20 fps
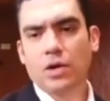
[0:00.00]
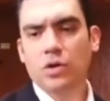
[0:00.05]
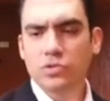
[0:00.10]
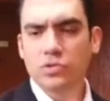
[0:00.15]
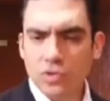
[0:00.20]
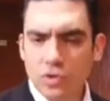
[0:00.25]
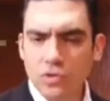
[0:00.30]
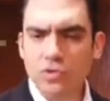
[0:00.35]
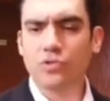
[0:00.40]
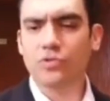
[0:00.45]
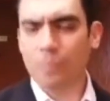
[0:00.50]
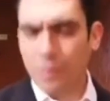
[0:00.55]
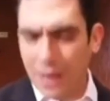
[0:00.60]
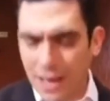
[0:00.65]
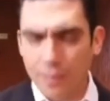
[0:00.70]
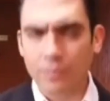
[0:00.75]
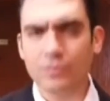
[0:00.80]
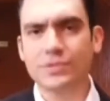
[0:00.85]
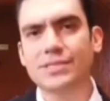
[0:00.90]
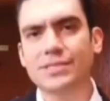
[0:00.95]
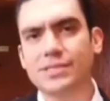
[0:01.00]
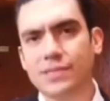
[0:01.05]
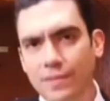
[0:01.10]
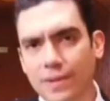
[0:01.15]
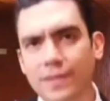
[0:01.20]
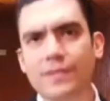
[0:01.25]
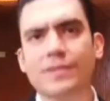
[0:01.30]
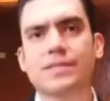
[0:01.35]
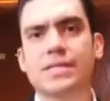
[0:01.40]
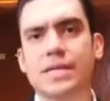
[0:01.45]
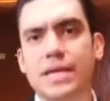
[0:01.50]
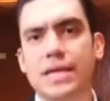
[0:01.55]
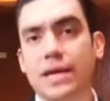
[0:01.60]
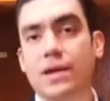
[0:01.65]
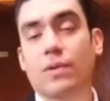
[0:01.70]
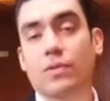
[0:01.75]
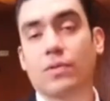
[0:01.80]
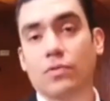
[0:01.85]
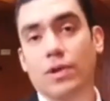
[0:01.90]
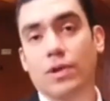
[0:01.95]
Nosotros vamos a saber
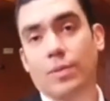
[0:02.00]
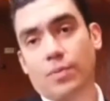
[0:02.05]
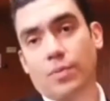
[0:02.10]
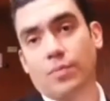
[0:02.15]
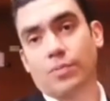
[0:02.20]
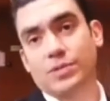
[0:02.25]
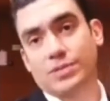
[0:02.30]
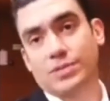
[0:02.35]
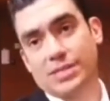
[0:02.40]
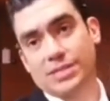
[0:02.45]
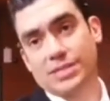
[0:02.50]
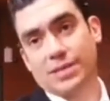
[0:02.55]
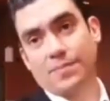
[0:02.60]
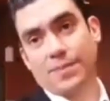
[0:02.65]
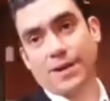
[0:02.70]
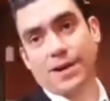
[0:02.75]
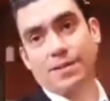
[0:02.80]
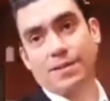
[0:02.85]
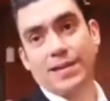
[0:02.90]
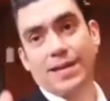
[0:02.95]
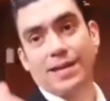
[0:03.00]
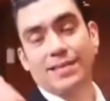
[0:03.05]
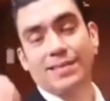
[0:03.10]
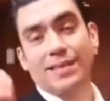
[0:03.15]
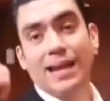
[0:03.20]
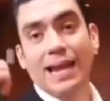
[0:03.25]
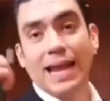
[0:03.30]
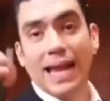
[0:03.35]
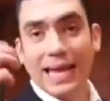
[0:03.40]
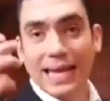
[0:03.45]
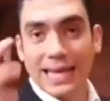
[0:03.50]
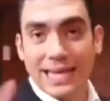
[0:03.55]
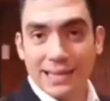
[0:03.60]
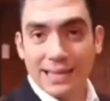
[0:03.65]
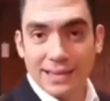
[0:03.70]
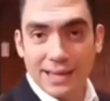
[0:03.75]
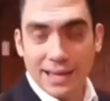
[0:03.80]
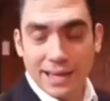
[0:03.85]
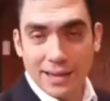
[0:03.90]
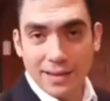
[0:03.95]
distinguir cuando una propuesta sea para el bien de la
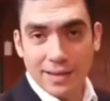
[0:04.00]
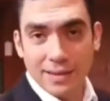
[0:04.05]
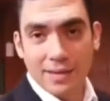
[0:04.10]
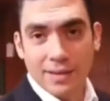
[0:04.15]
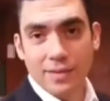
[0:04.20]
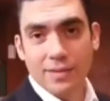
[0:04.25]
gente,